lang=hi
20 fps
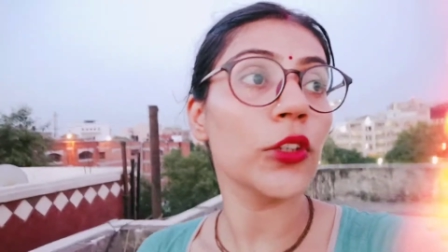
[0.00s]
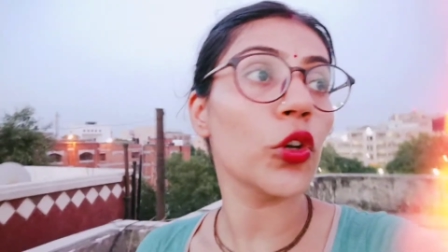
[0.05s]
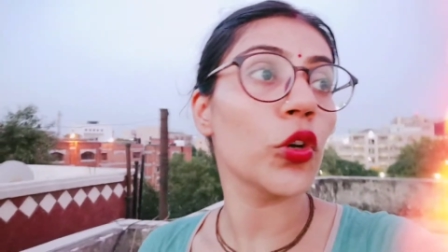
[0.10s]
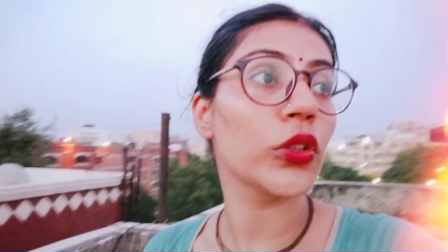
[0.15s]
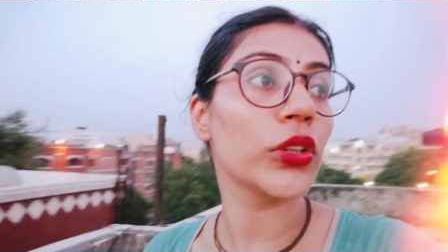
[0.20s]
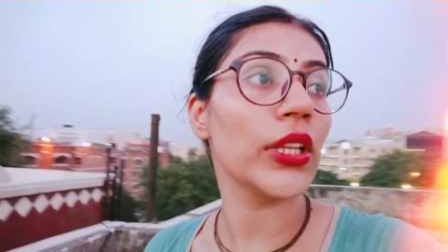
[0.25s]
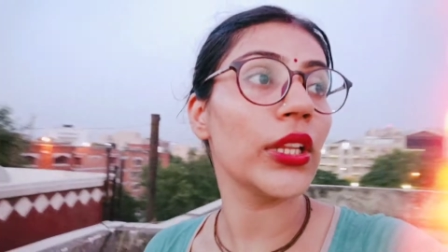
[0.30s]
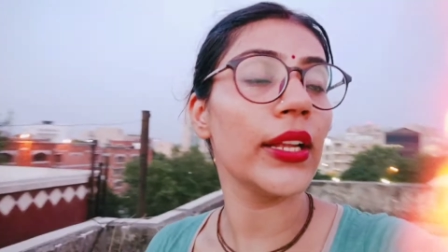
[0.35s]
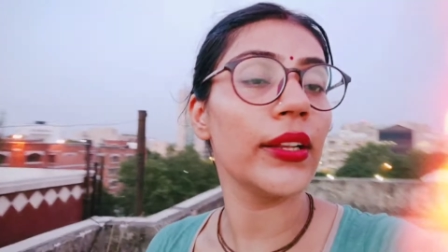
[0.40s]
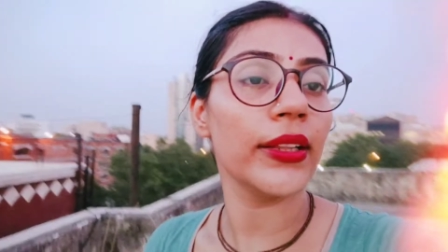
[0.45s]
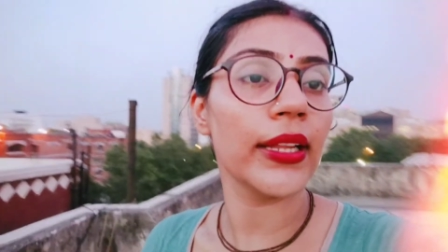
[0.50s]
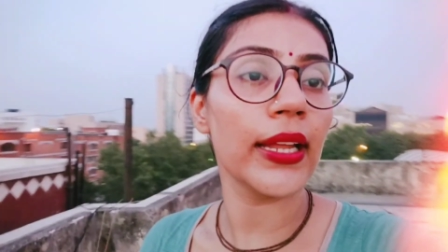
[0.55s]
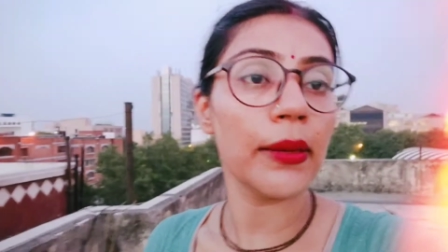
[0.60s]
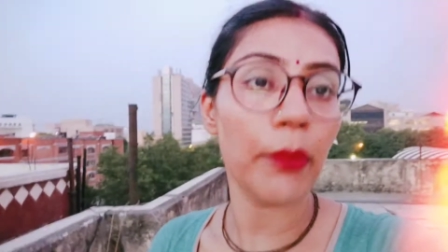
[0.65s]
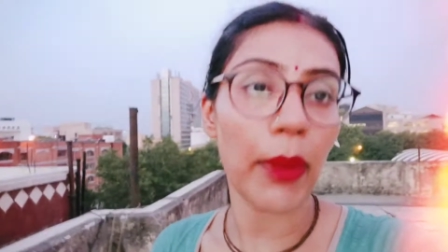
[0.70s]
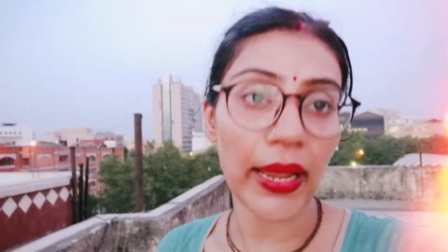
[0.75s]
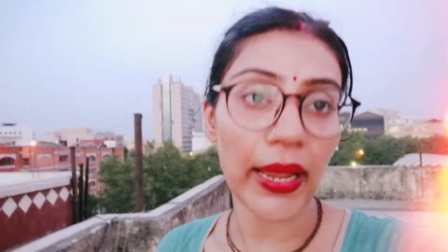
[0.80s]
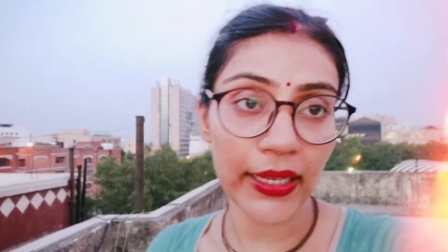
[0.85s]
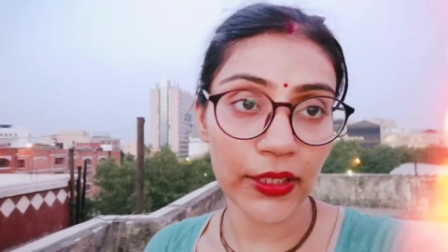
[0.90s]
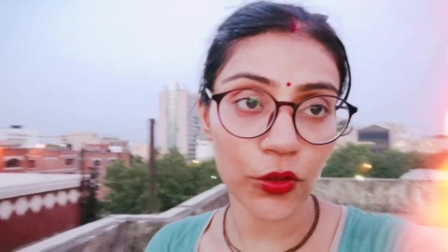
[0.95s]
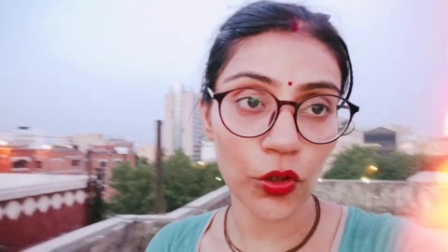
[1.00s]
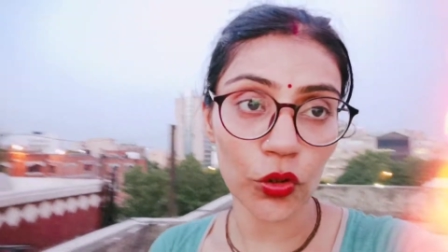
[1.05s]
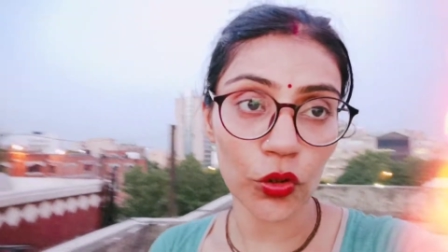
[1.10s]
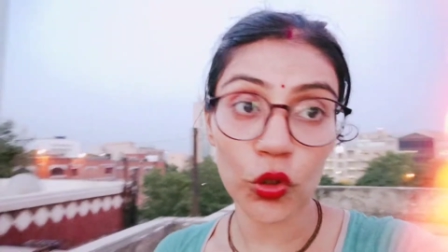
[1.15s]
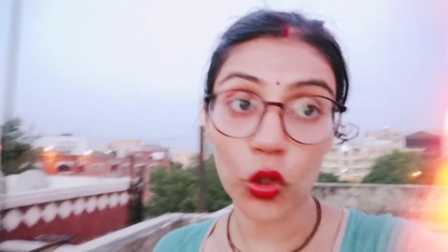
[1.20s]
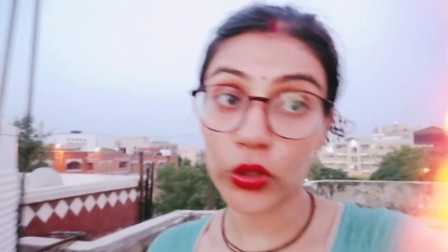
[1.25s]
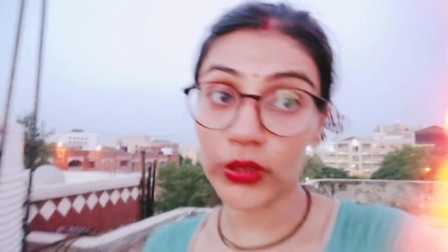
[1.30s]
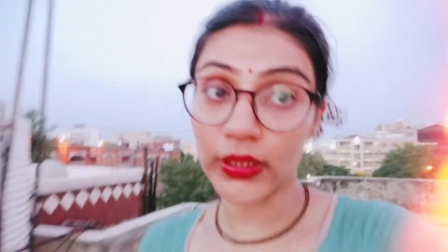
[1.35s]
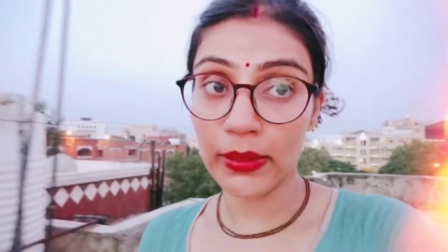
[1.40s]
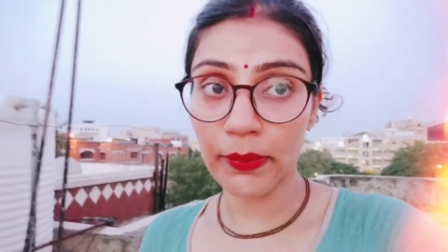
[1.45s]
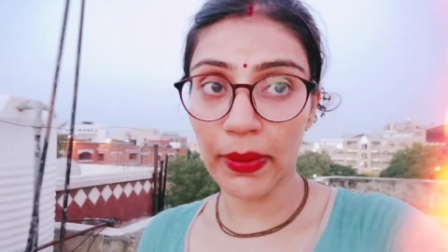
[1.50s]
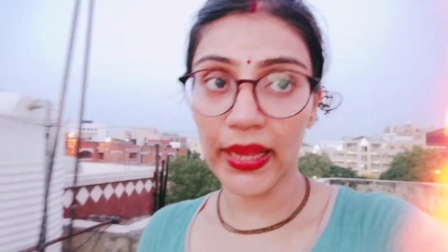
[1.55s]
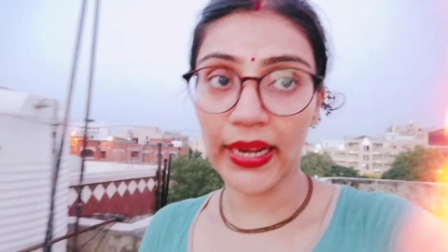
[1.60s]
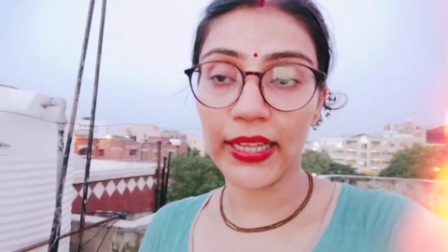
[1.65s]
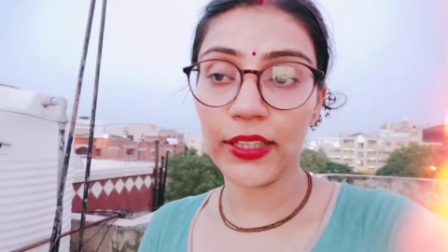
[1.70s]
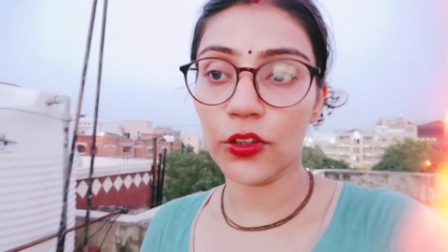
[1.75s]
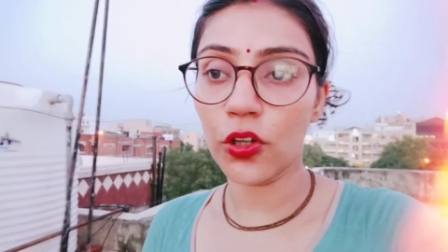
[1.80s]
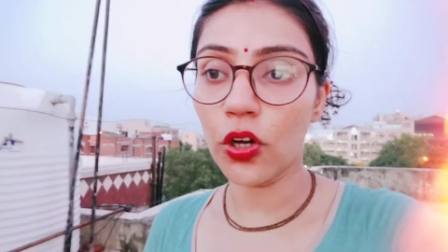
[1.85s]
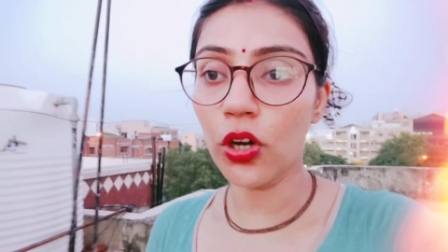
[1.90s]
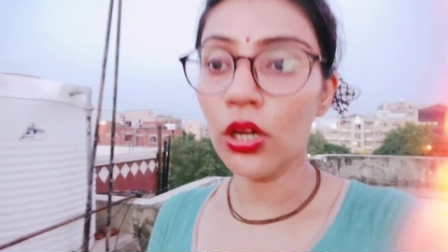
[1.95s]
दो तीन दिन पहले तो दो दिन पहले
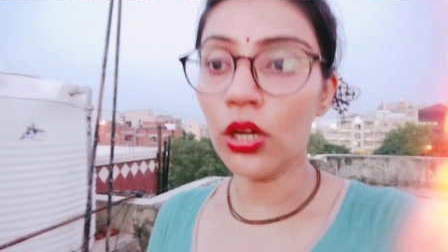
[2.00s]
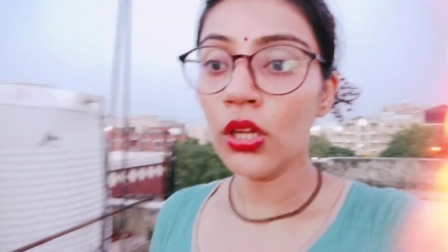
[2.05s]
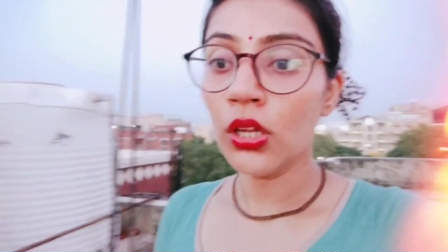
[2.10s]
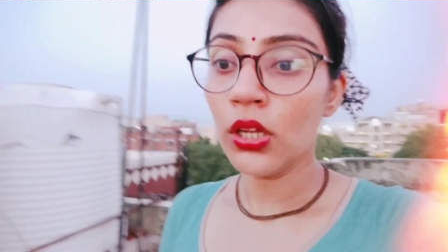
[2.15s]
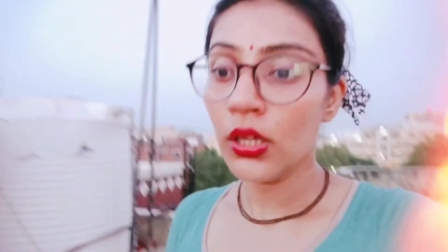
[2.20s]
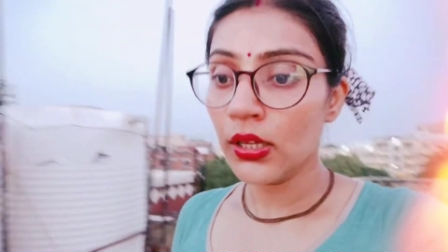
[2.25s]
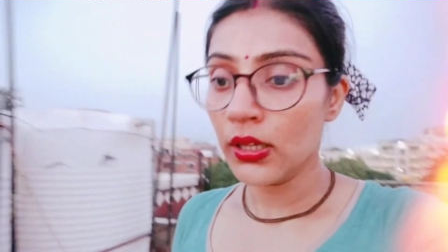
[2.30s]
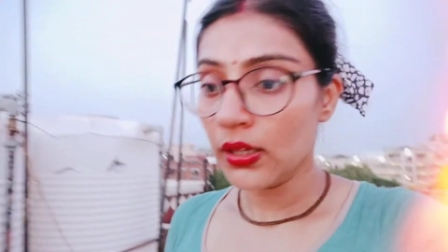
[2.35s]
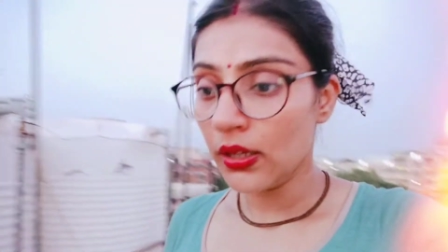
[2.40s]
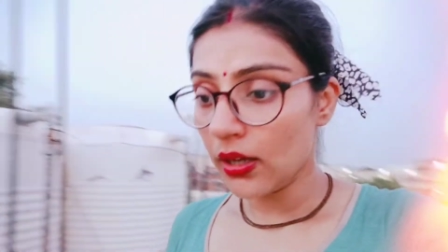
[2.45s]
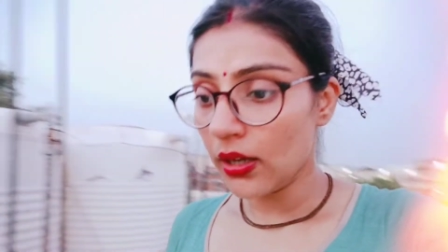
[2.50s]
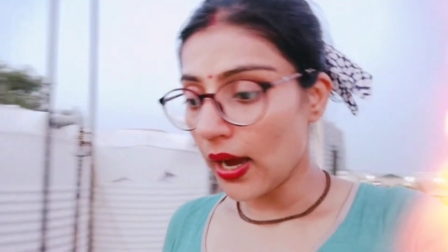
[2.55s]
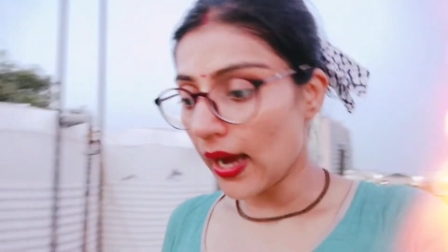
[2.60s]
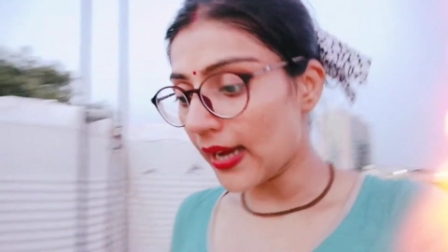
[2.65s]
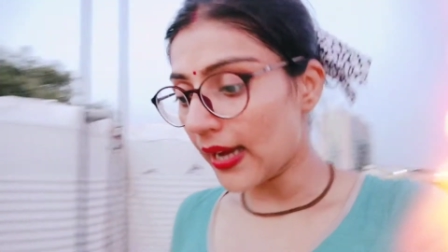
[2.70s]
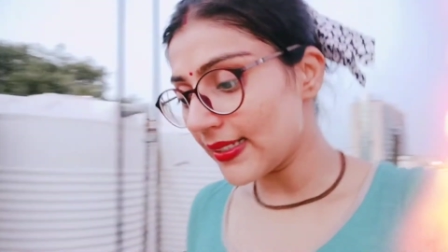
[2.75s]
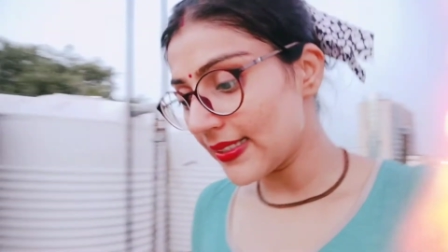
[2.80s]
तो हाँ